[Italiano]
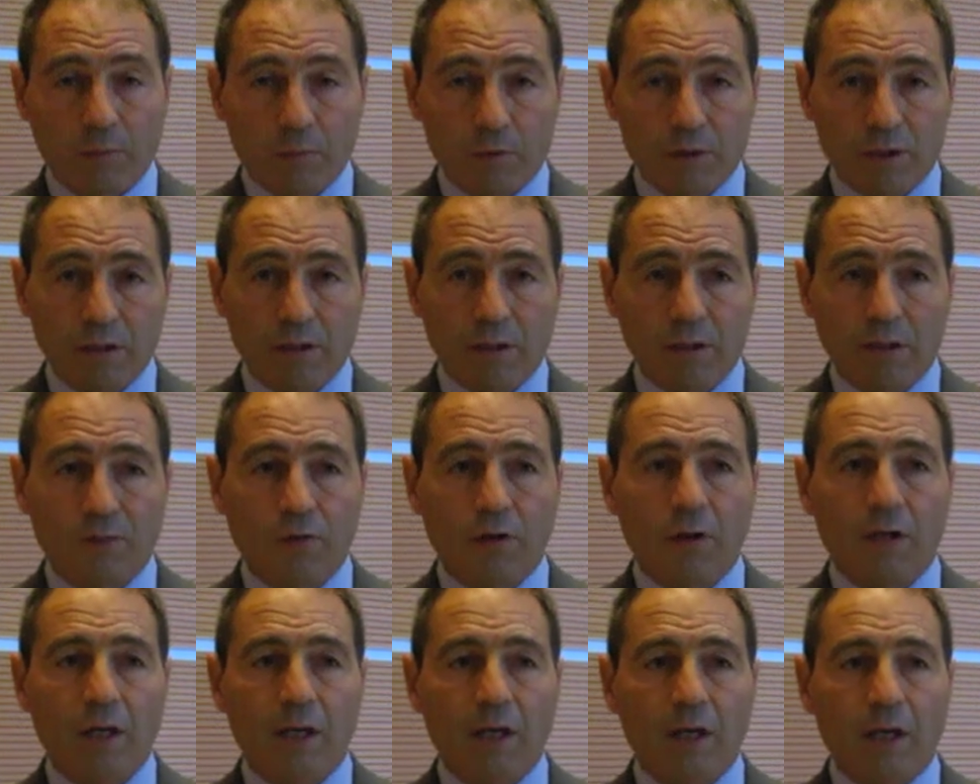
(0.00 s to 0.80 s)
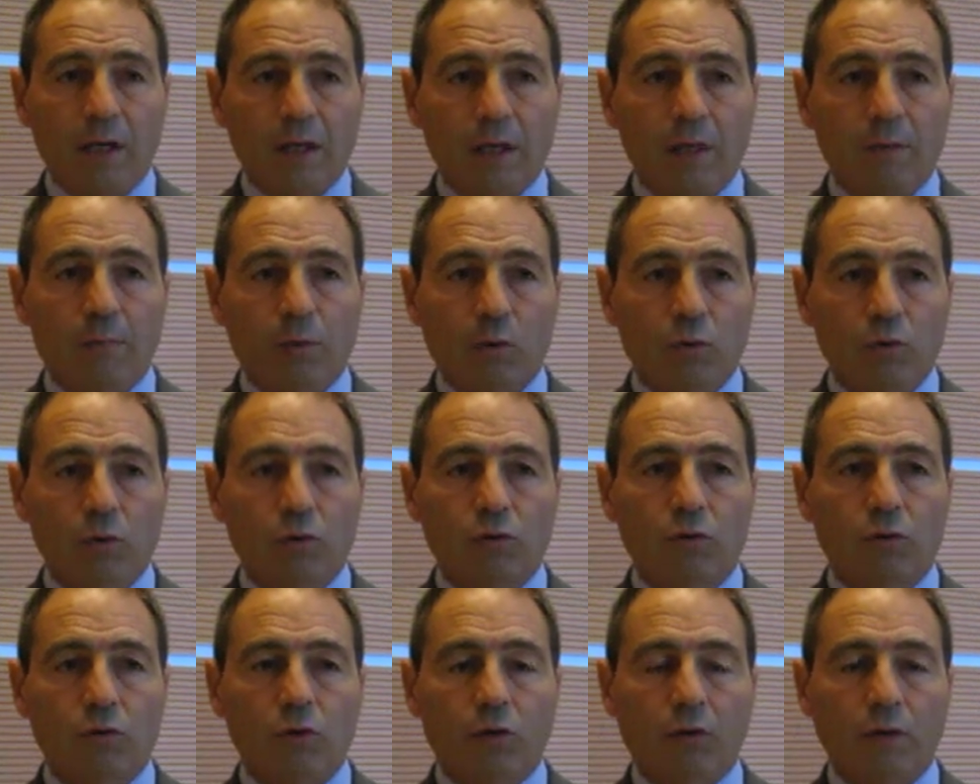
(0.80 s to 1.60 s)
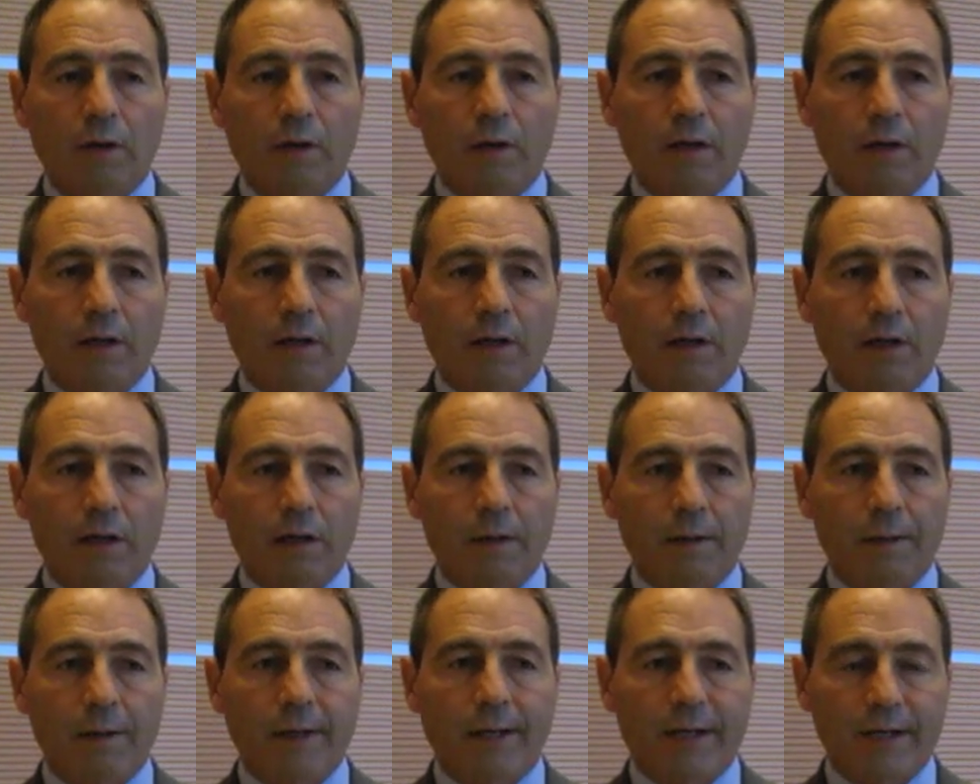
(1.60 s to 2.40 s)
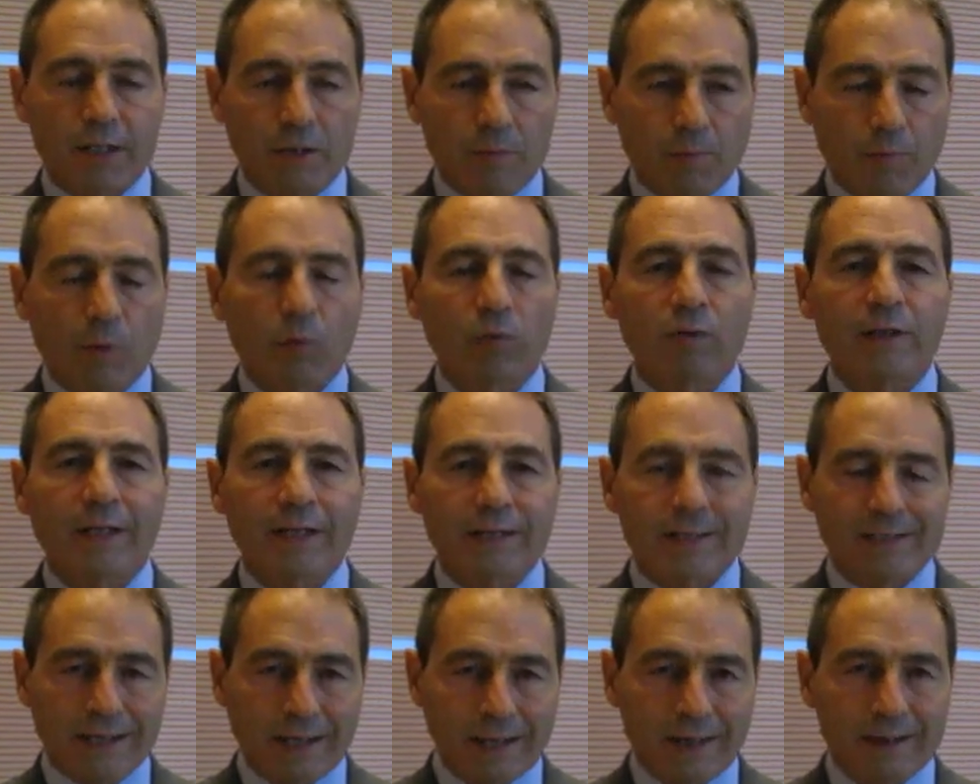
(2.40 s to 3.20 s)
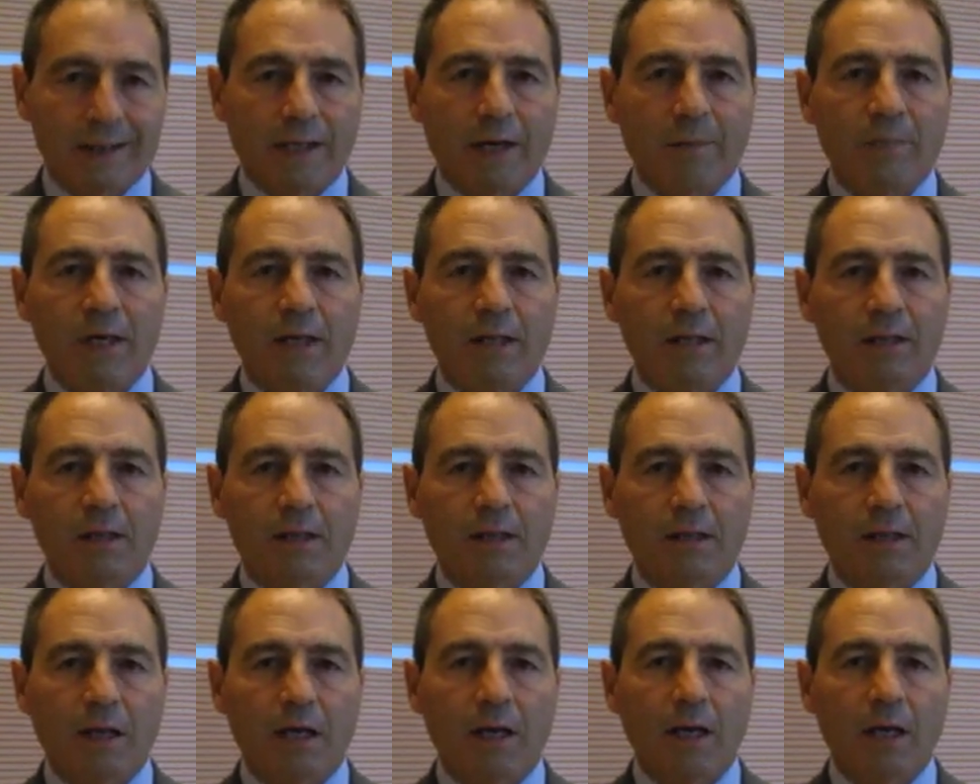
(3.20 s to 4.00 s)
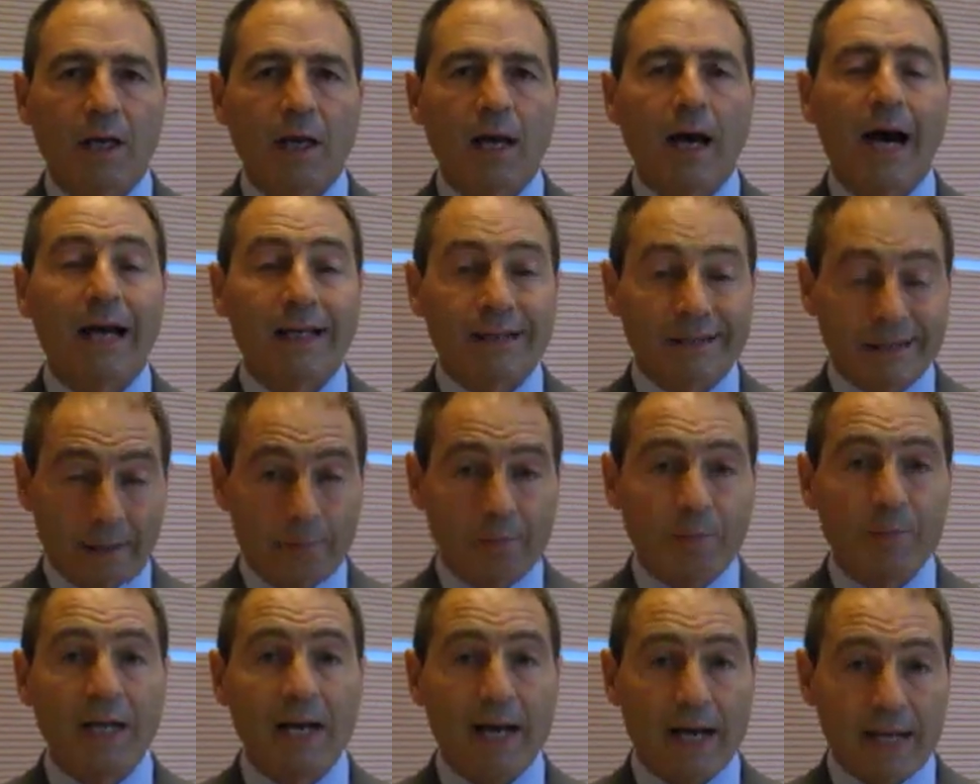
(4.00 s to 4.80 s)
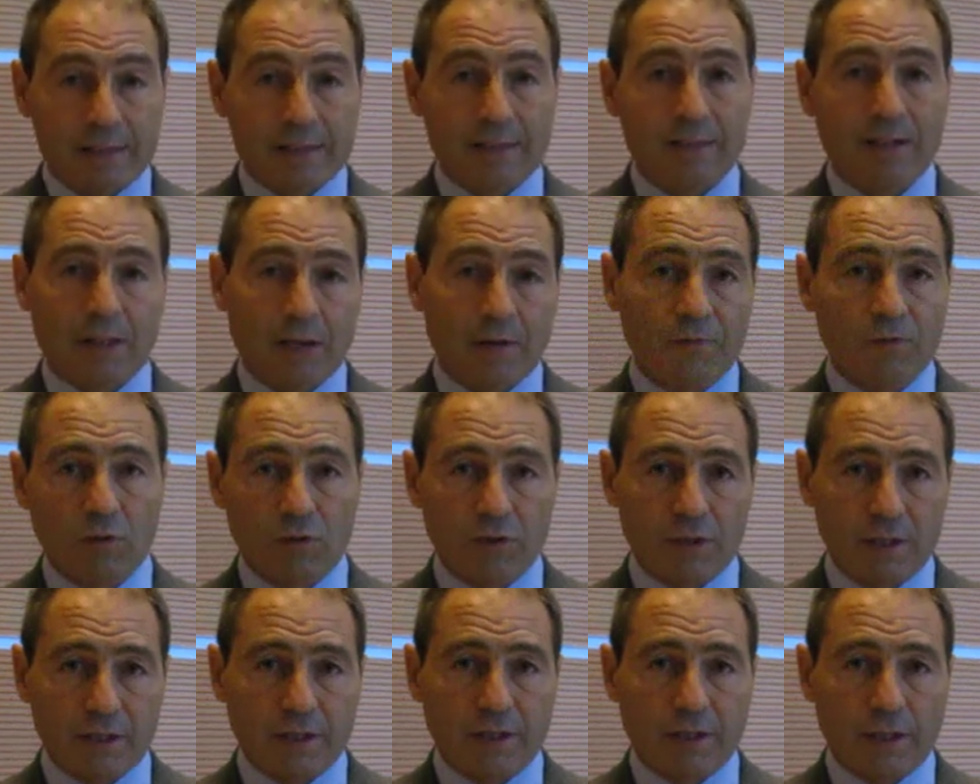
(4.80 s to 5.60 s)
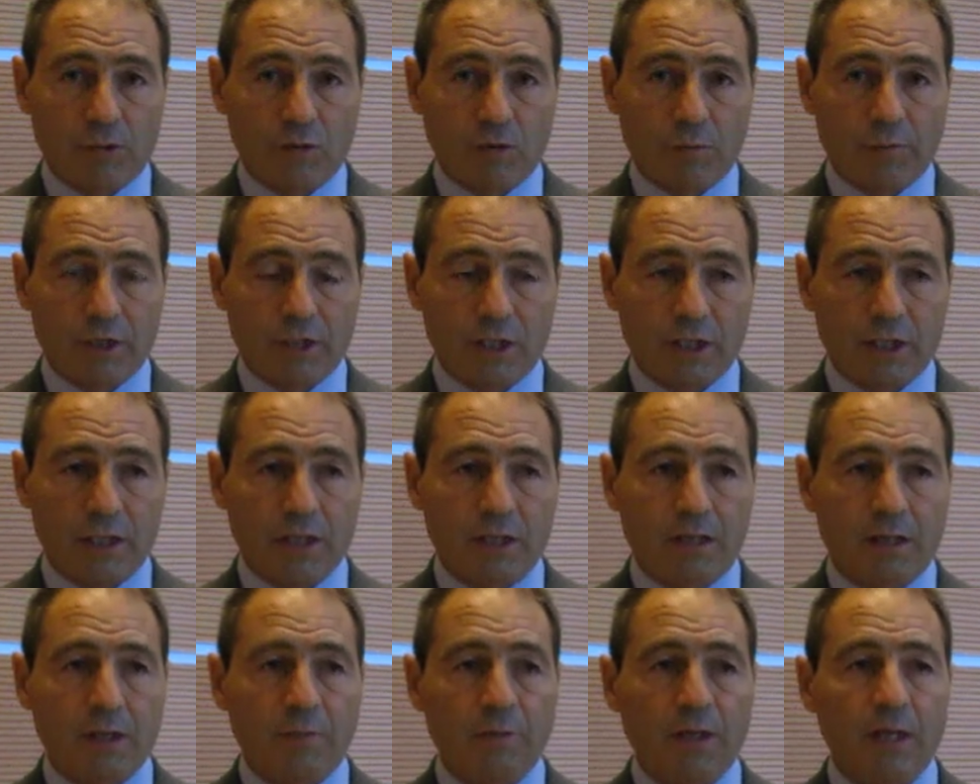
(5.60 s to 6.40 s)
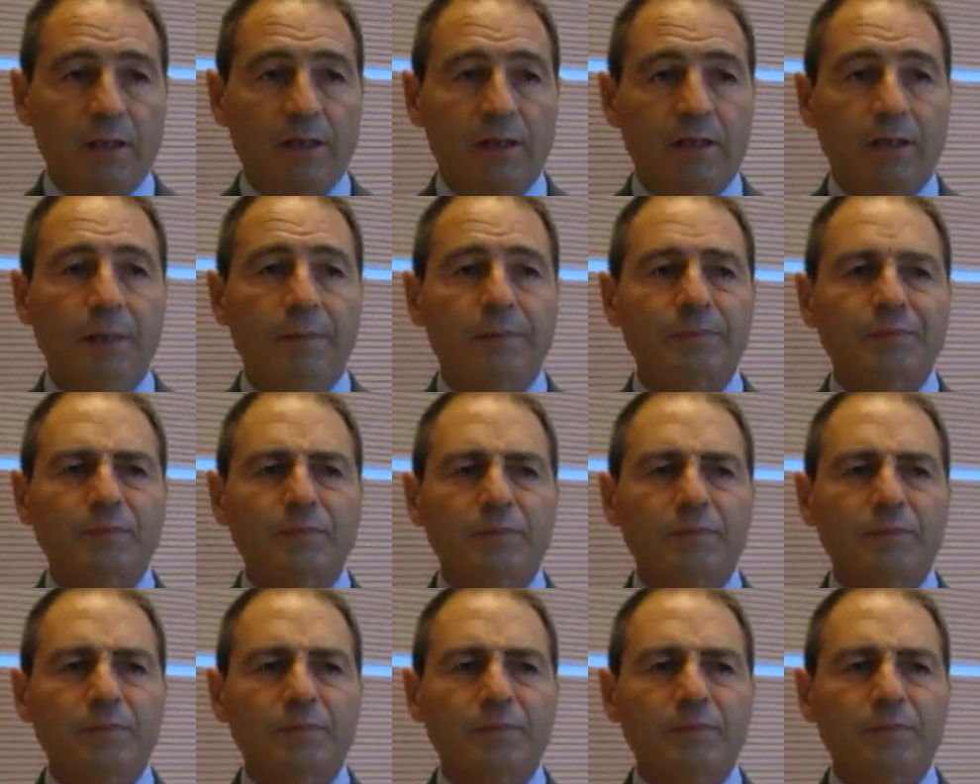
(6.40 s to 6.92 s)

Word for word: positivo, il prodotto eh, risponde esattamente ai tre pilastri che vi ho descritto precedentemente